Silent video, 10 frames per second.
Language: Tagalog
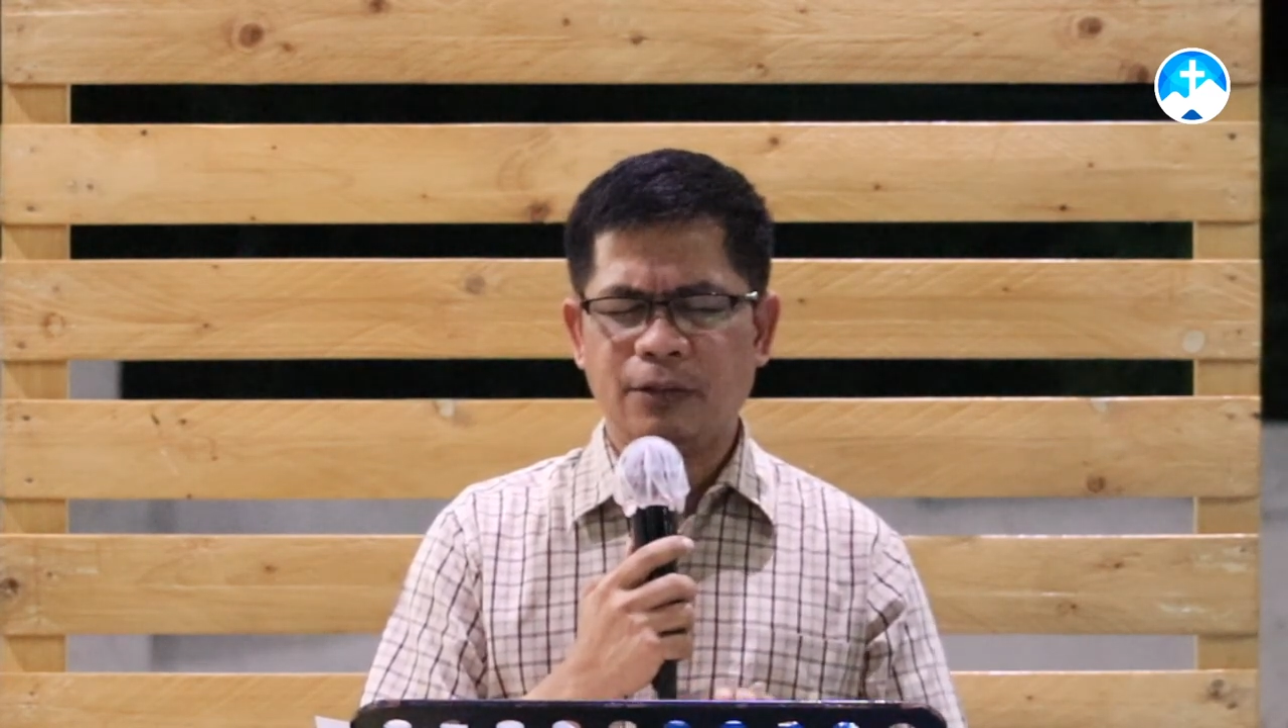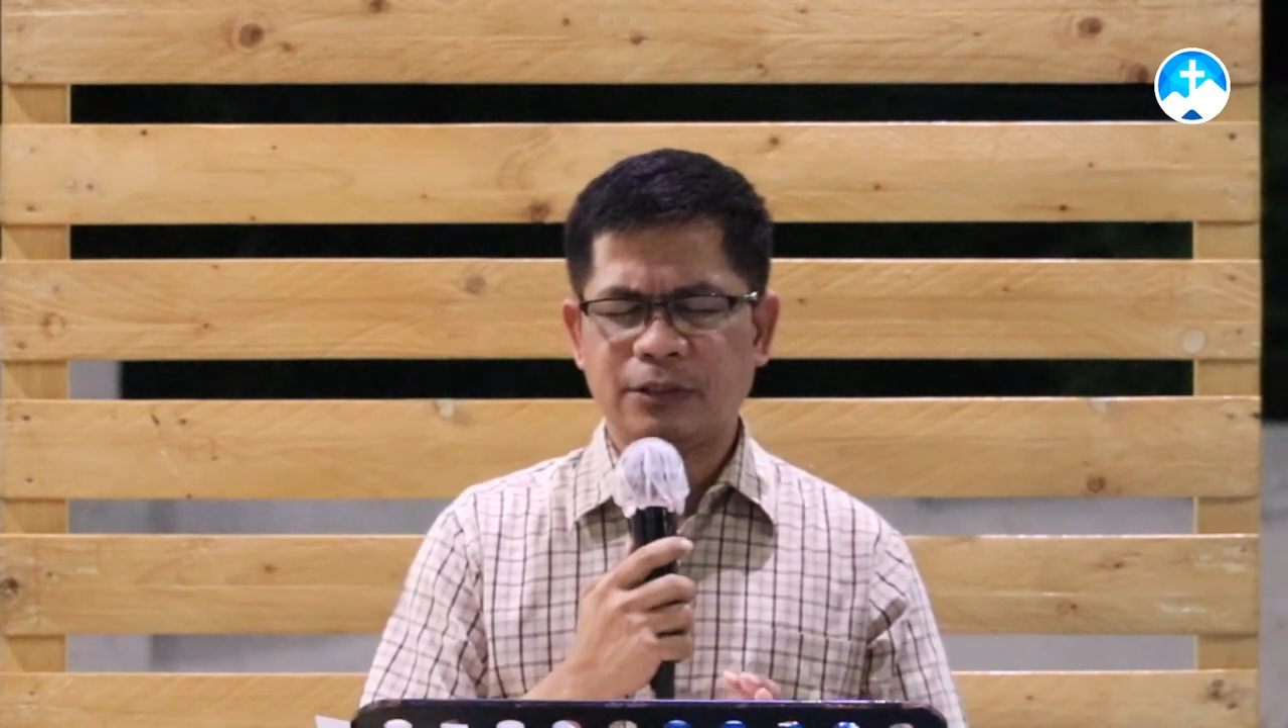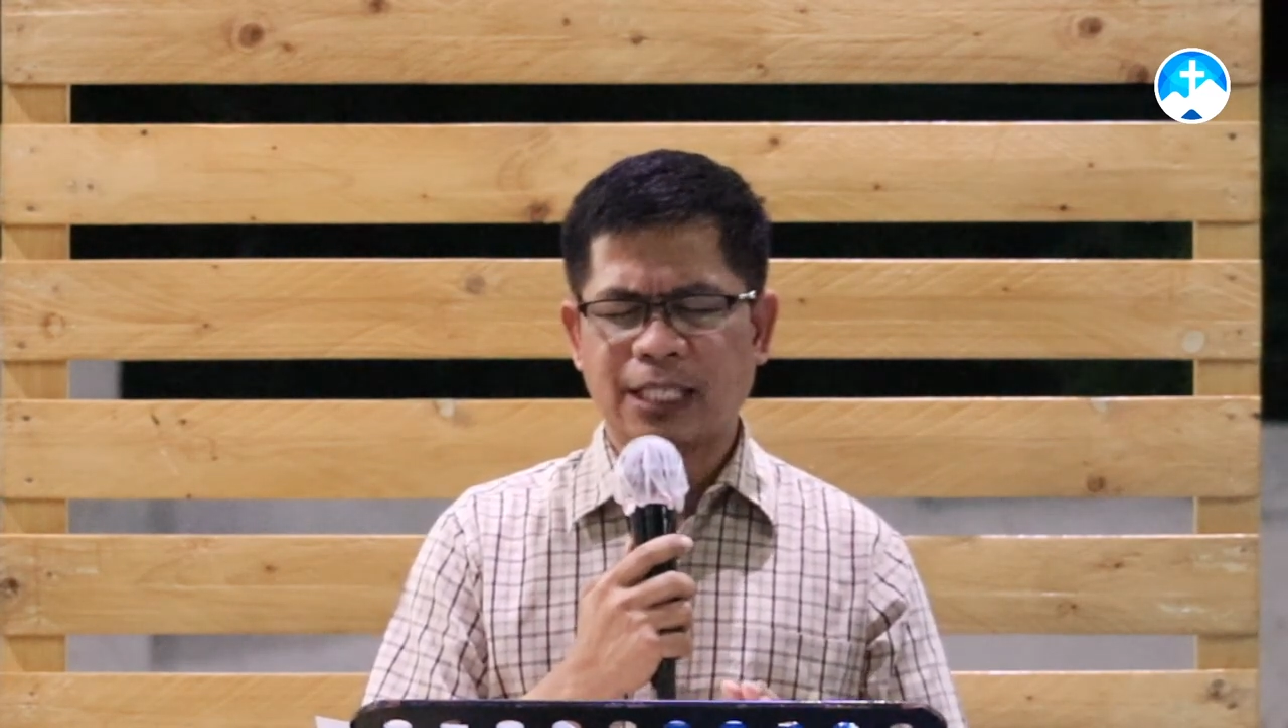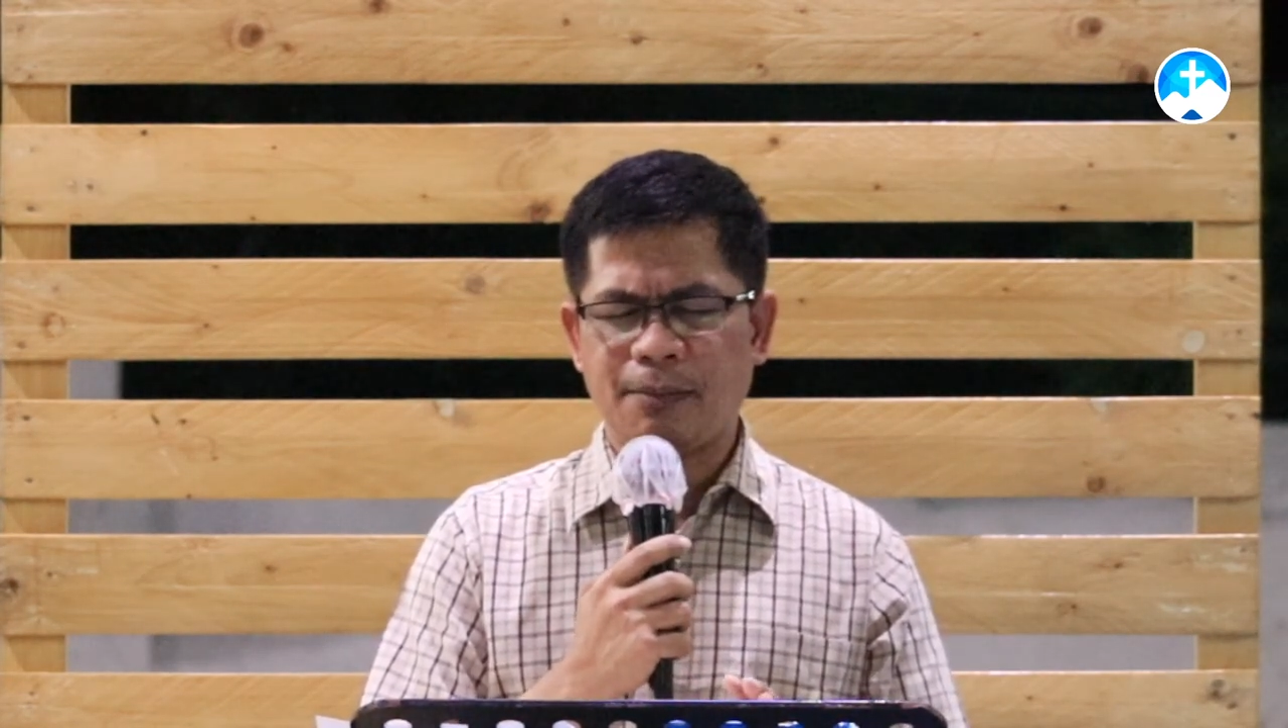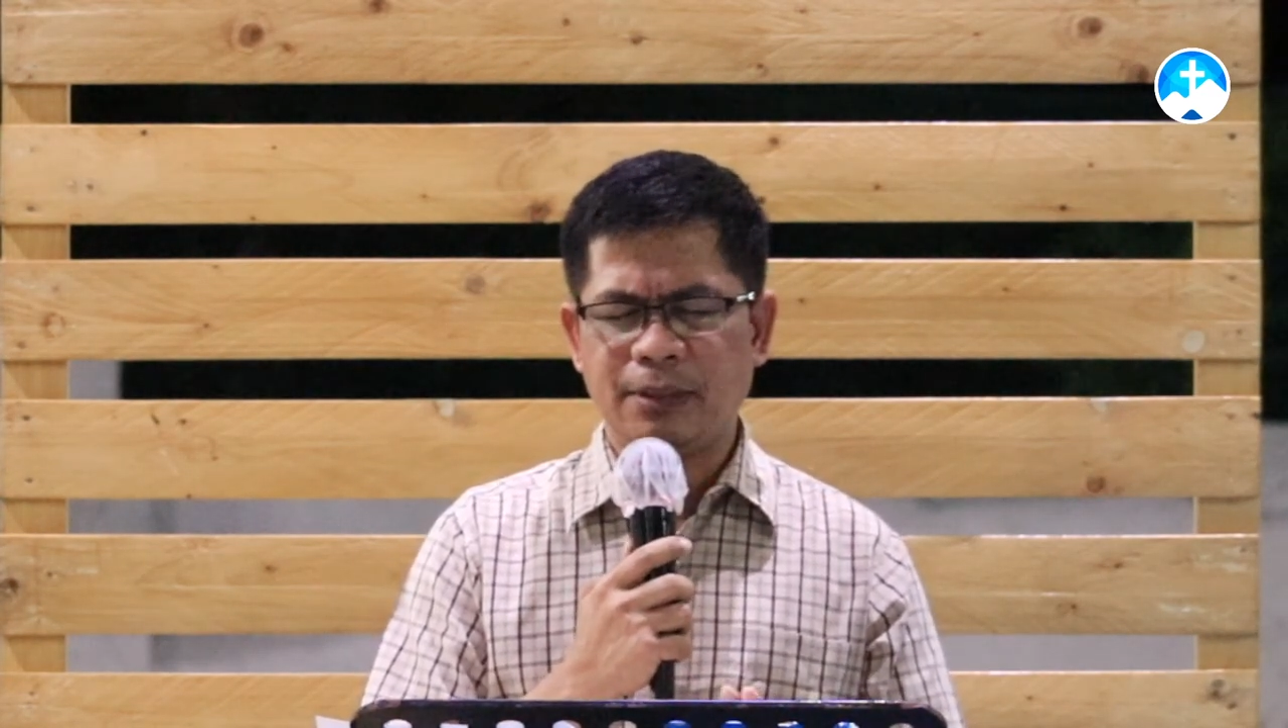
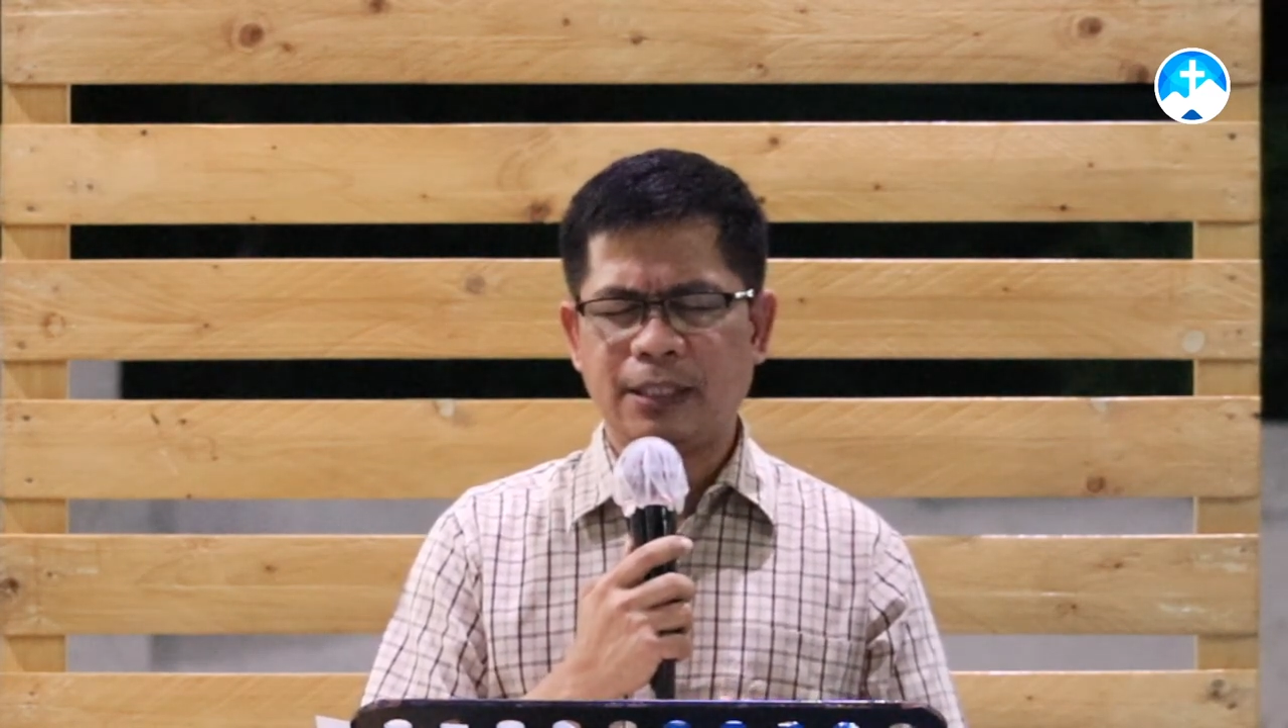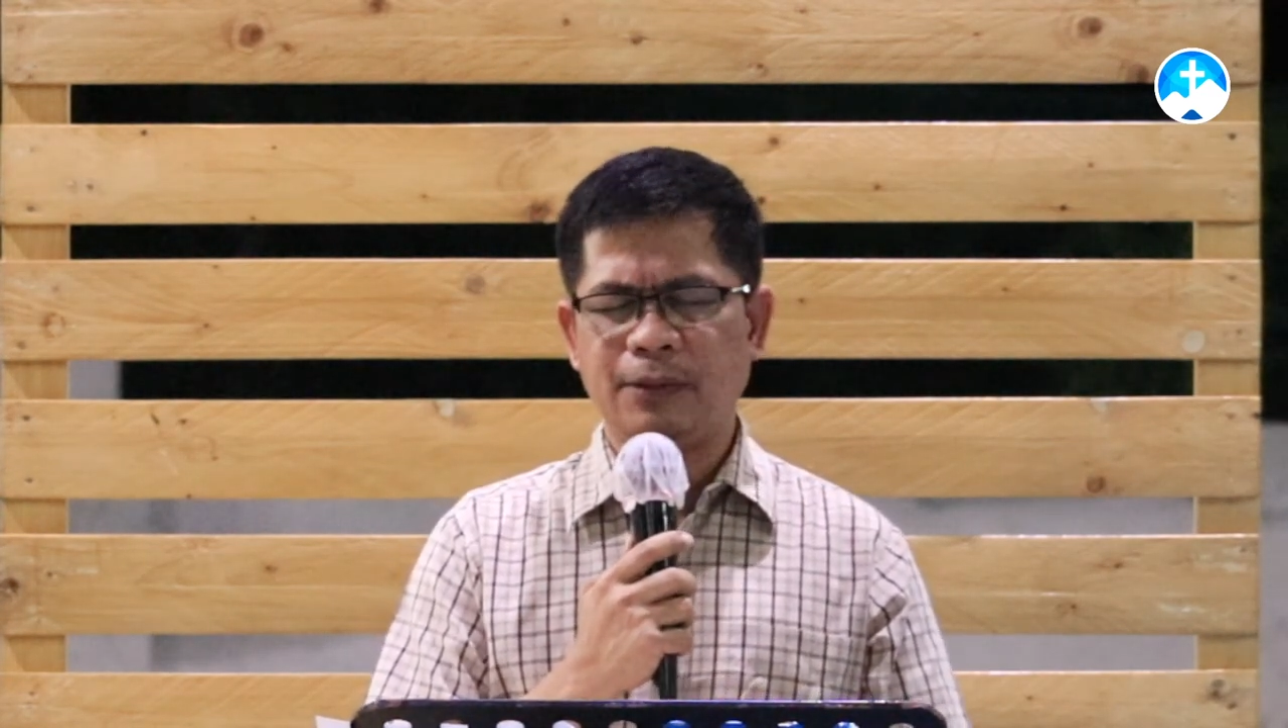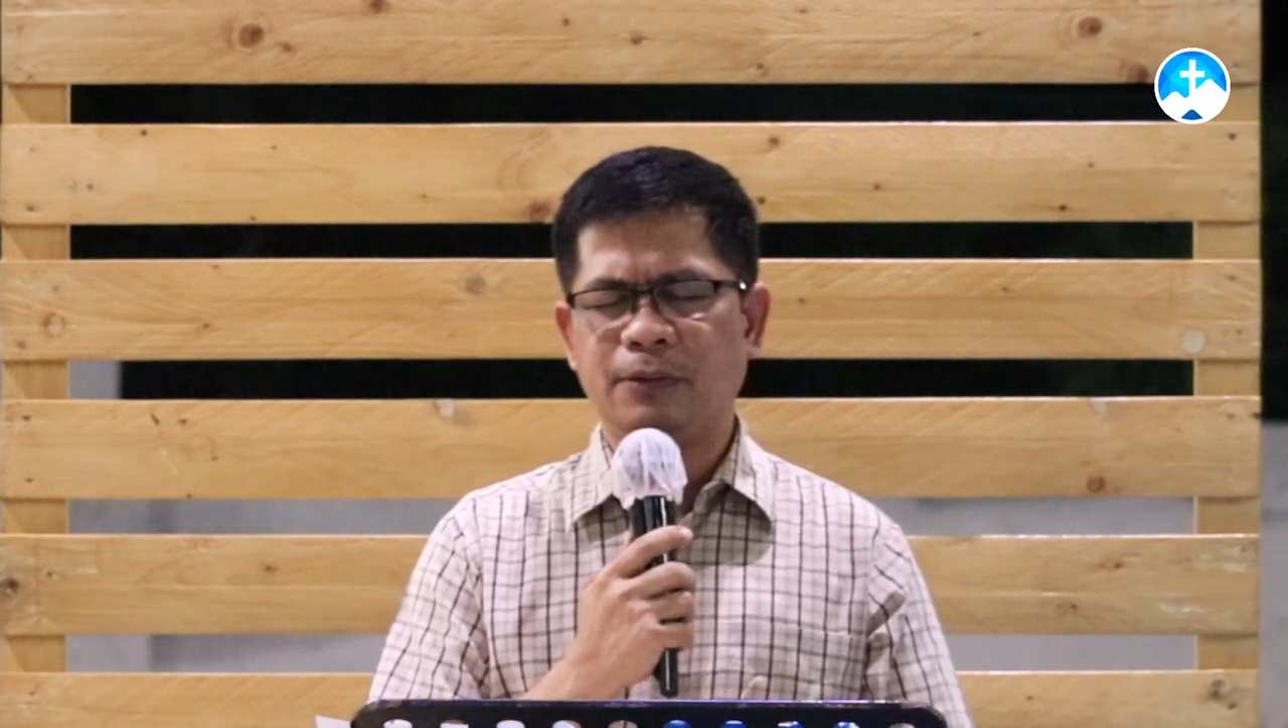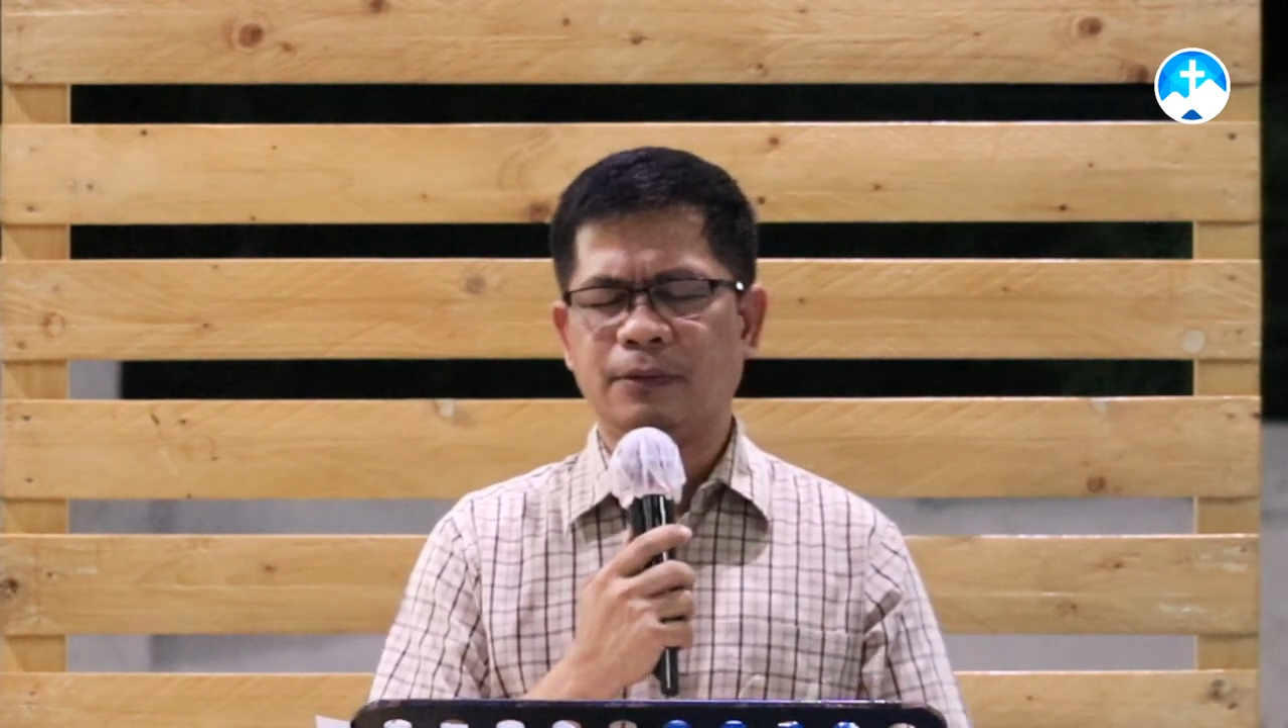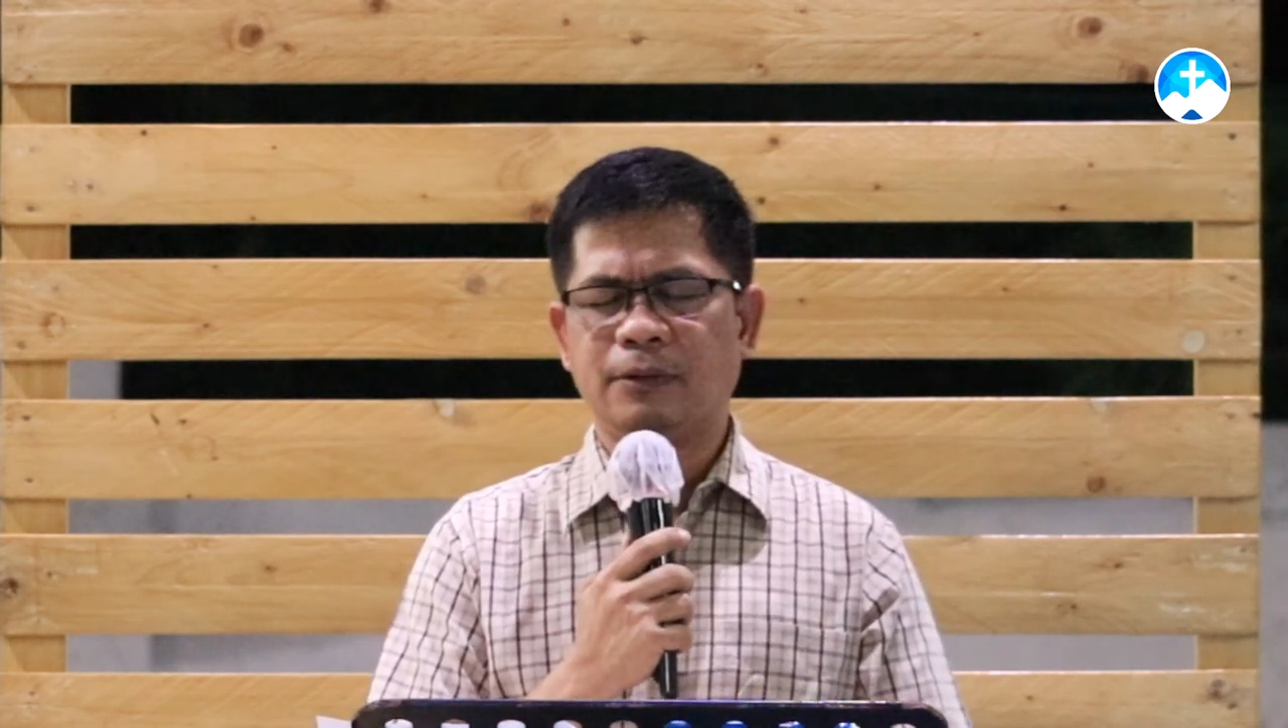sa amin ngayon,